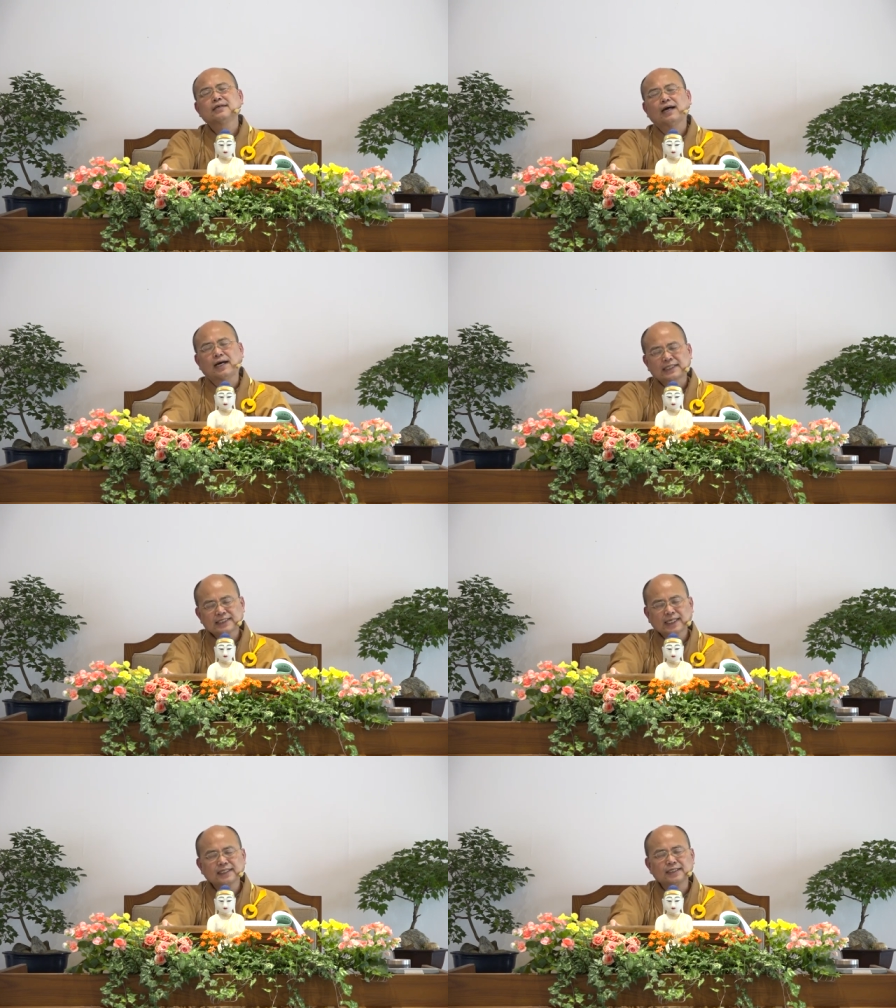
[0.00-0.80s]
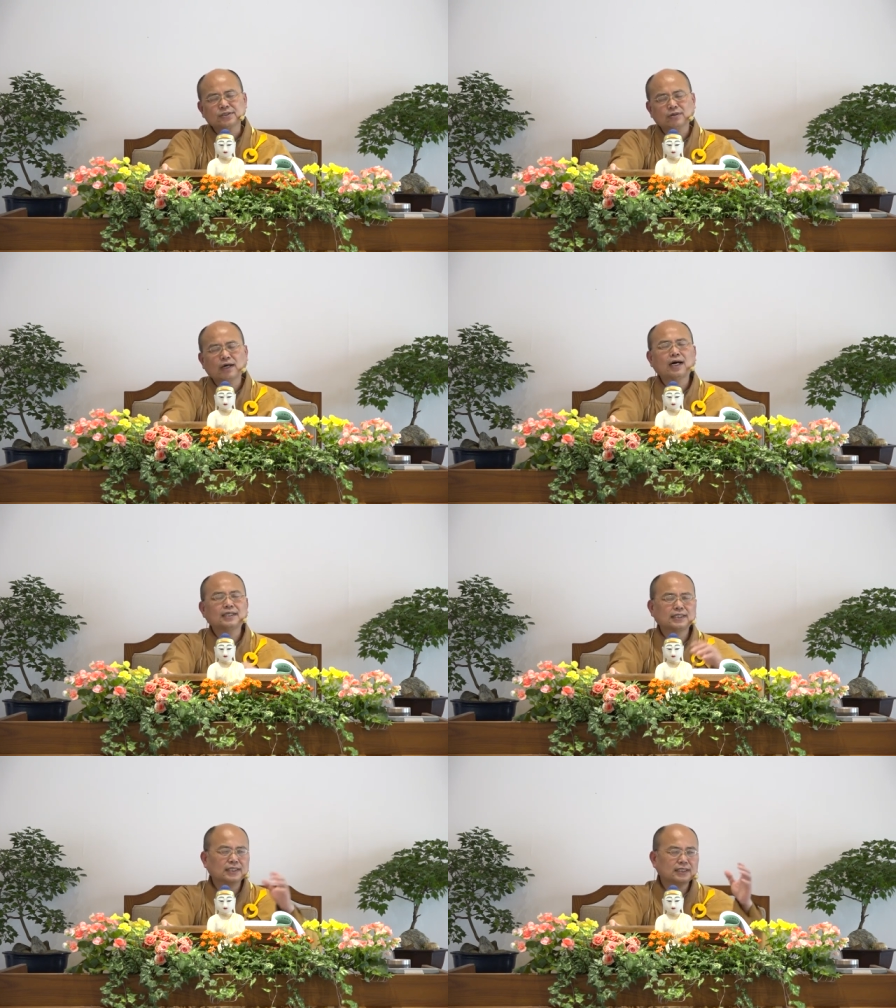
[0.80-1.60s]
啊，他才可以说啊，
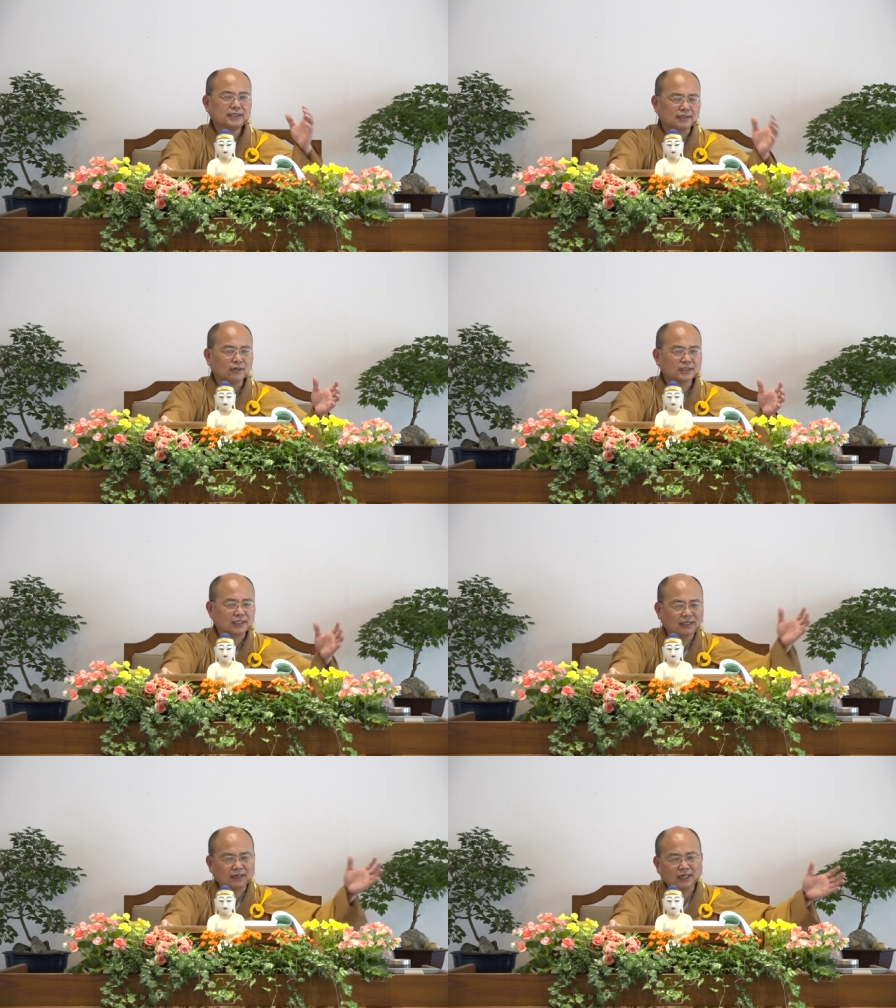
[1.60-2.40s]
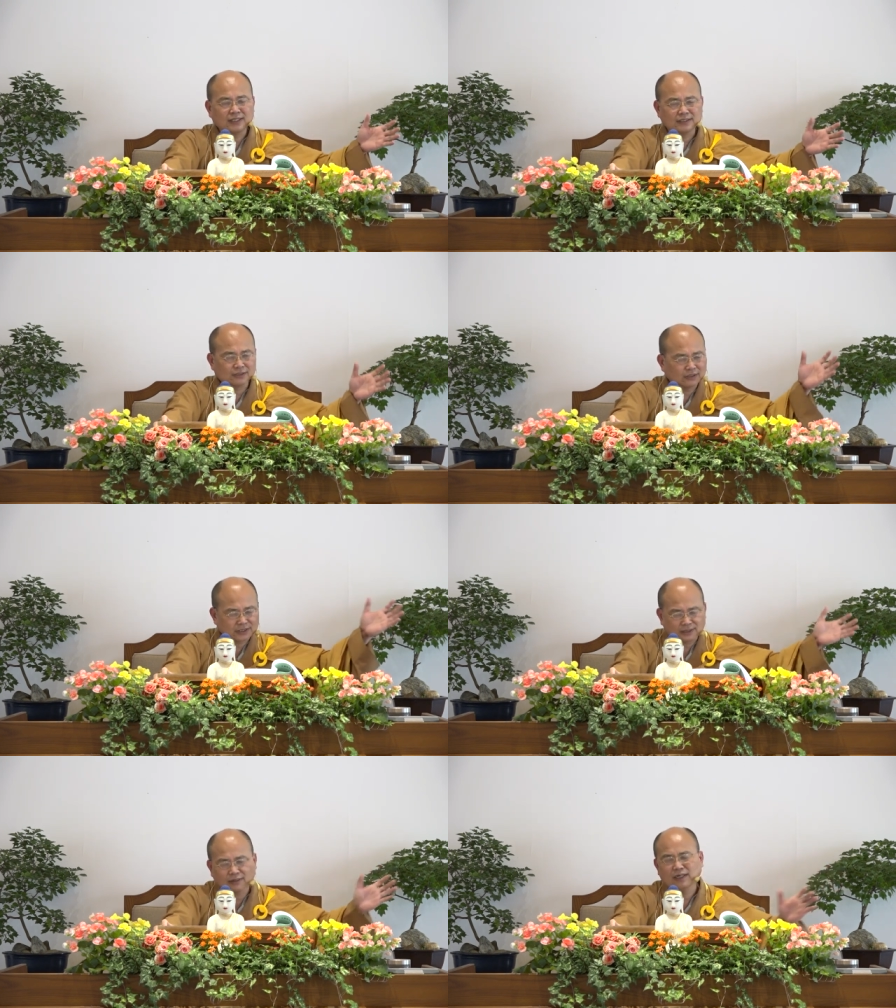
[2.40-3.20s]
这个死后升到哪里，死后
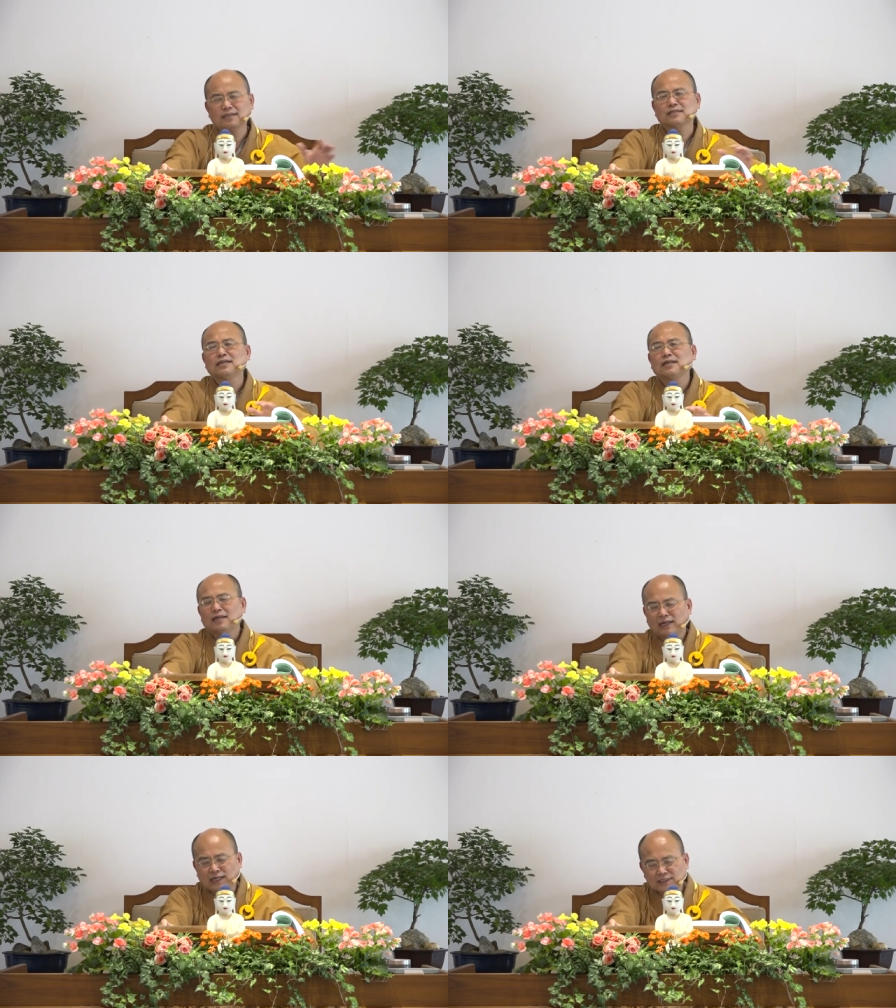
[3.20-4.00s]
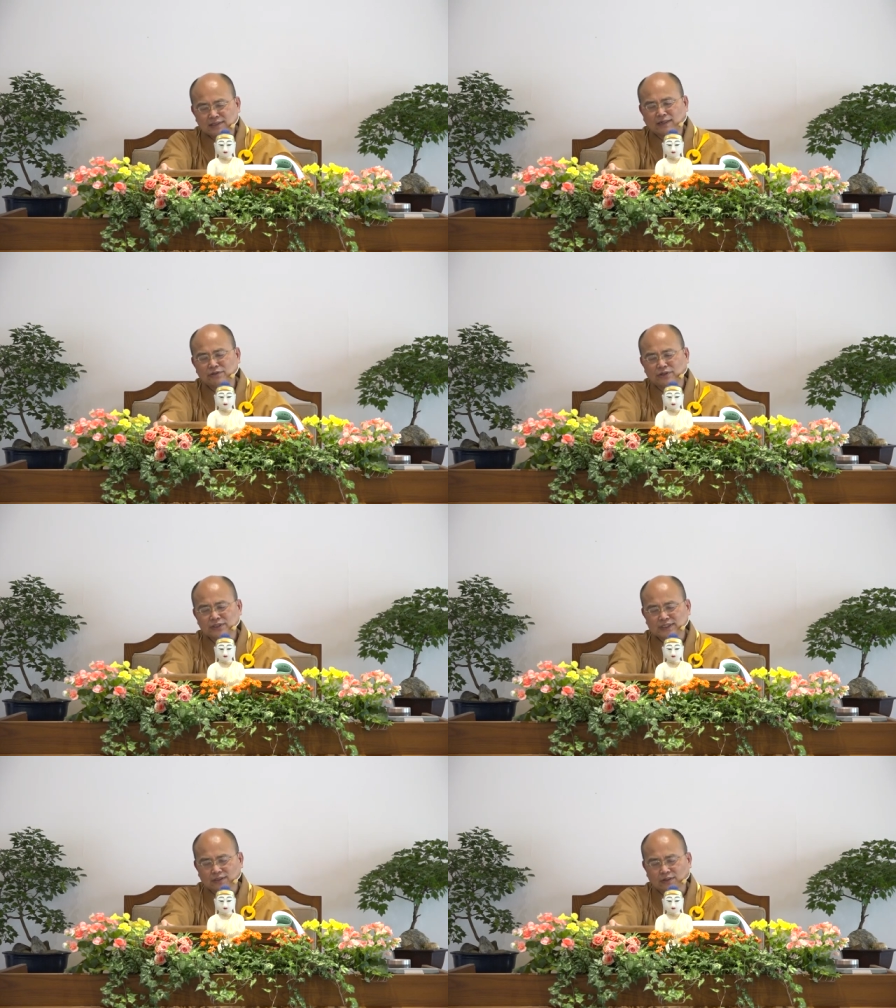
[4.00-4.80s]
升到哪里，啊，这条牛
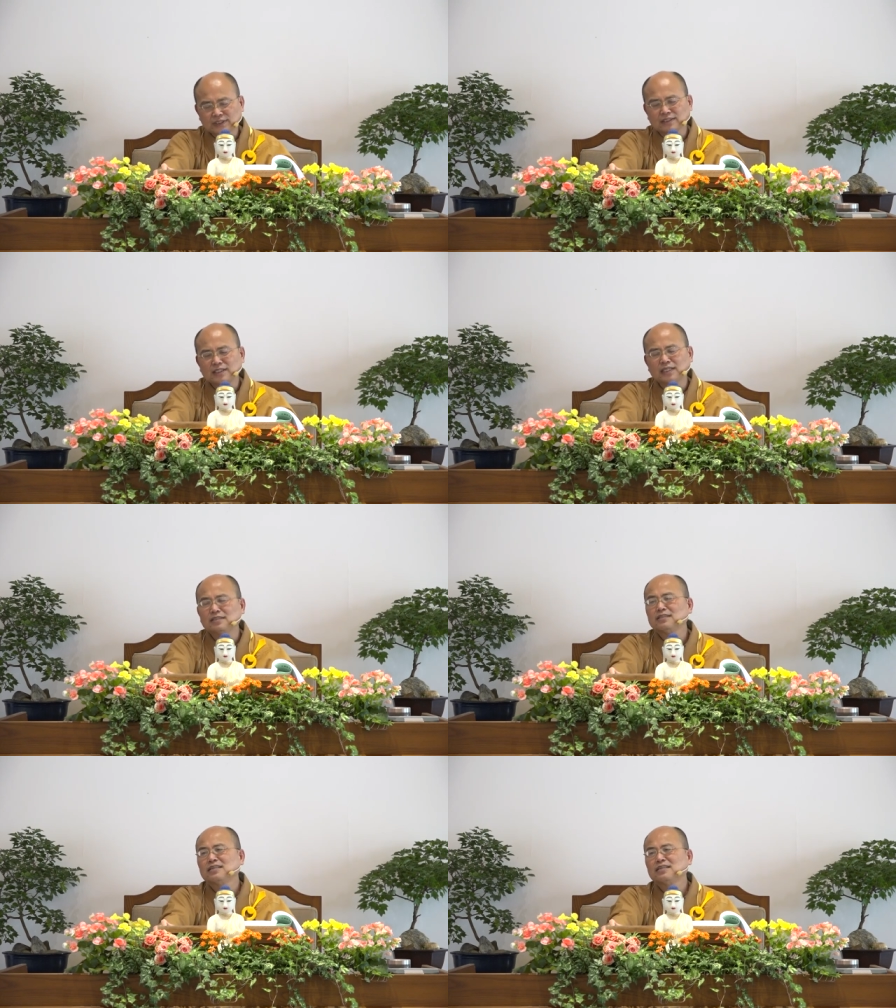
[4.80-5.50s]
死后升天，